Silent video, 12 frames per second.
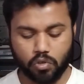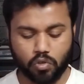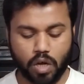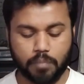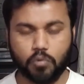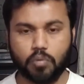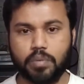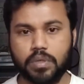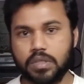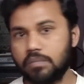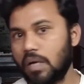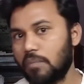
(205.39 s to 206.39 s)
तो आपको फिर
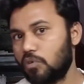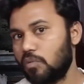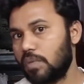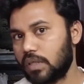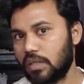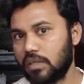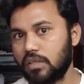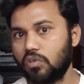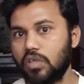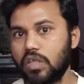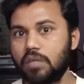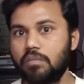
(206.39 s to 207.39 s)
से मैं आपको बता देता
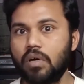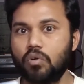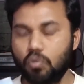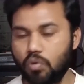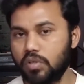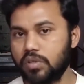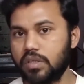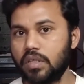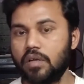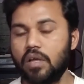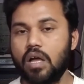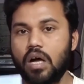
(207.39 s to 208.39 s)
हूँ एक बार और से
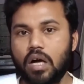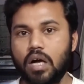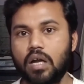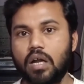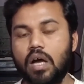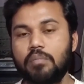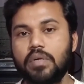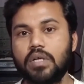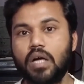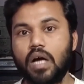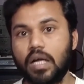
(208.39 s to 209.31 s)
अगर आपने